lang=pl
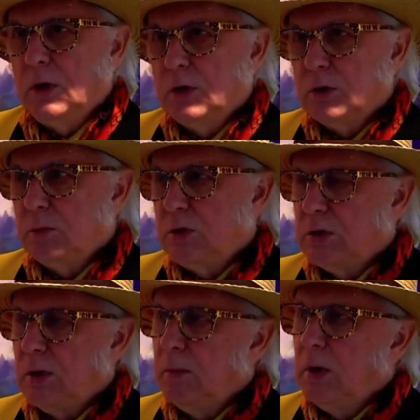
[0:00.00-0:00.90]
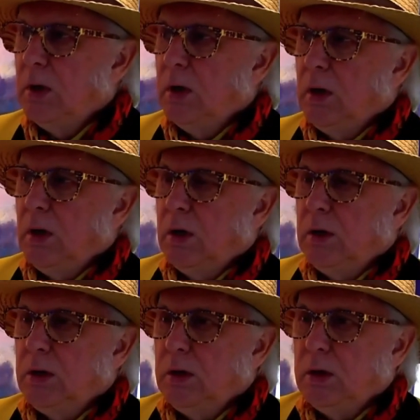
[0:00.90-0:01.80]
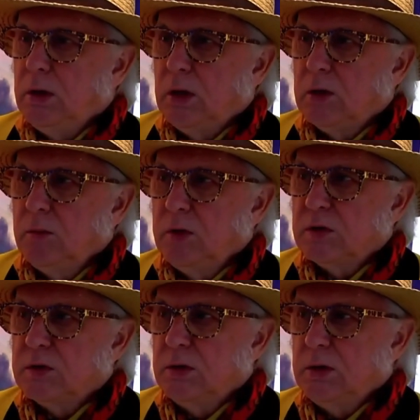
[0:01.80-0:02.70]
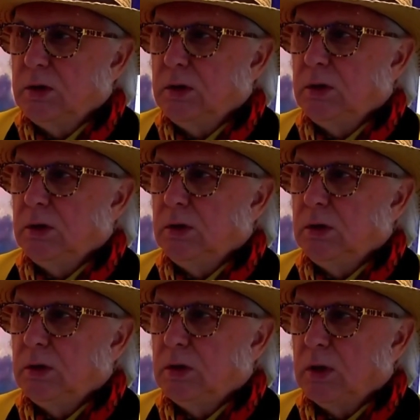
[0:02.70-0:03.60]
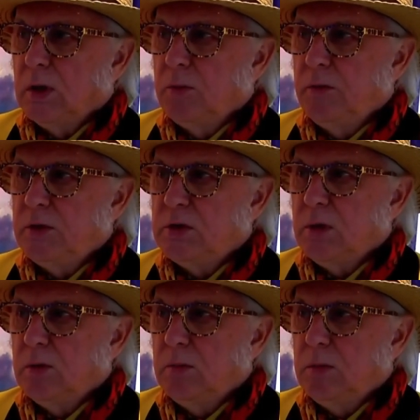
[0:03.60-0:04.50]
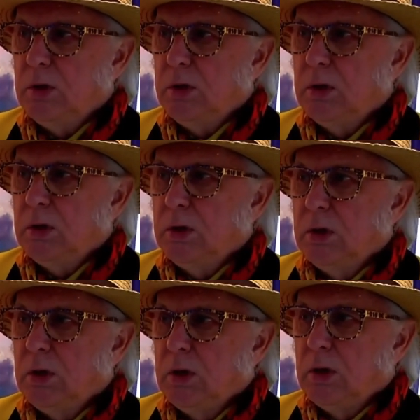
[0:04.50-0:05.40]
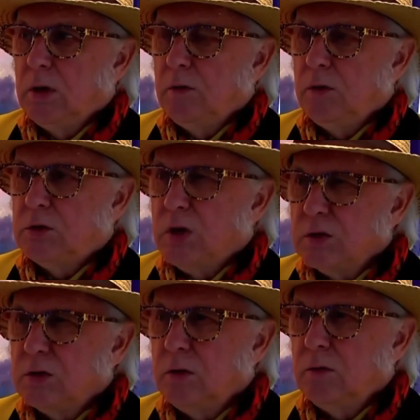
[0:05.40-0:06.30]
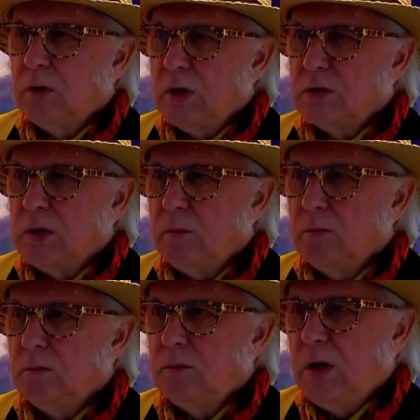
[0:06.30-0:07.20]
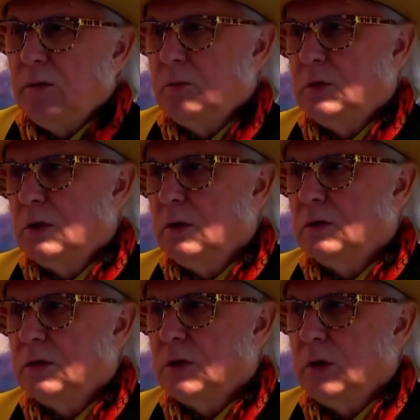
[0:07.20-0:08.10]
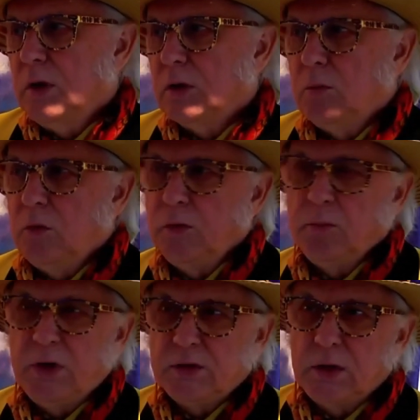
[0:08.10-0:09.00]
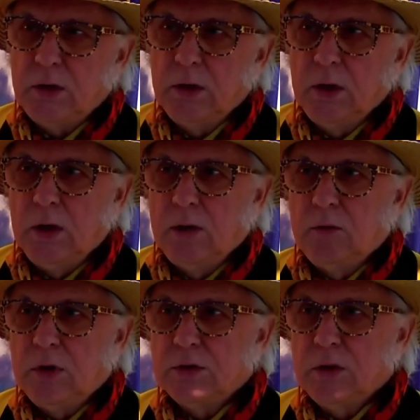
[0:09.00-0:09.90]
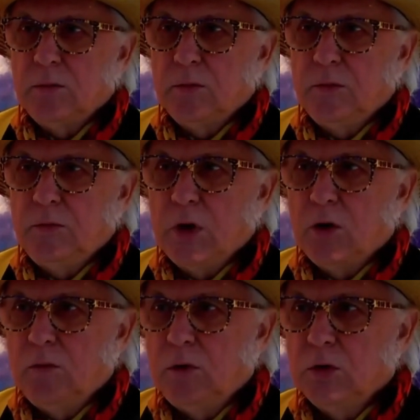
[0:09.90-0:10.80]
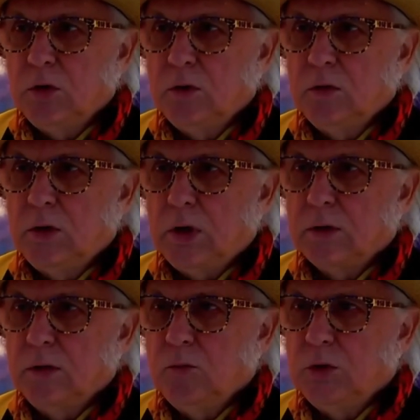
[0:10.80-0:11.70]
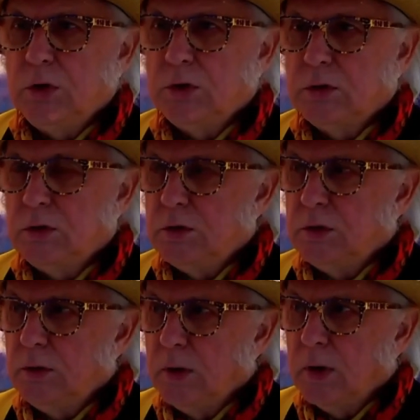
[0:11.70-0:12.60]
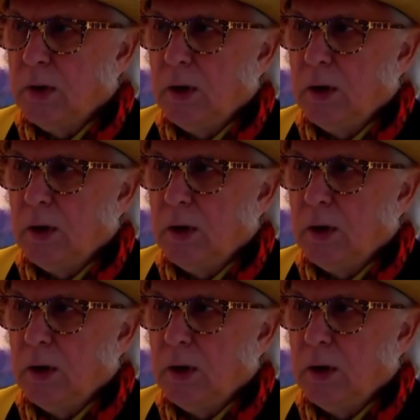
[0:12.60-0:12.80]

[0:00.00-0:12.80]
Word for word: leżą gdzieś tam. Y, natomiast, tak jak powiedziałem, Często wracam, nie wiem, czy to ze względu, jak to mówią, PESEL, wracam wiekowo do lat młodzieńczych, dziecinnych